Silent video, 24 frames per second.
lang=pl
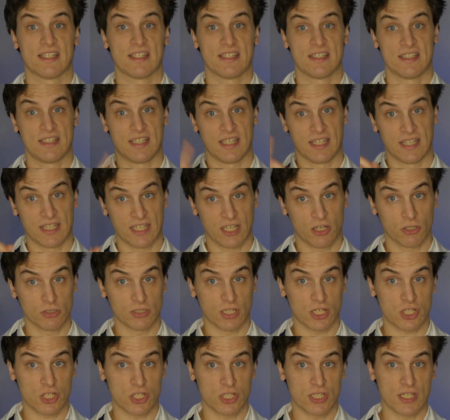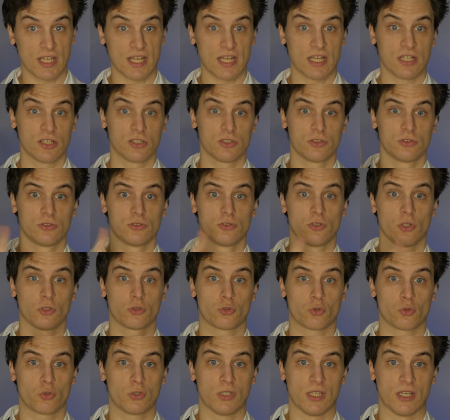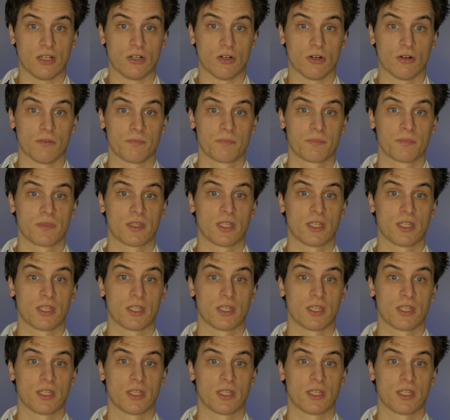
z jednego naczynia do drugiego.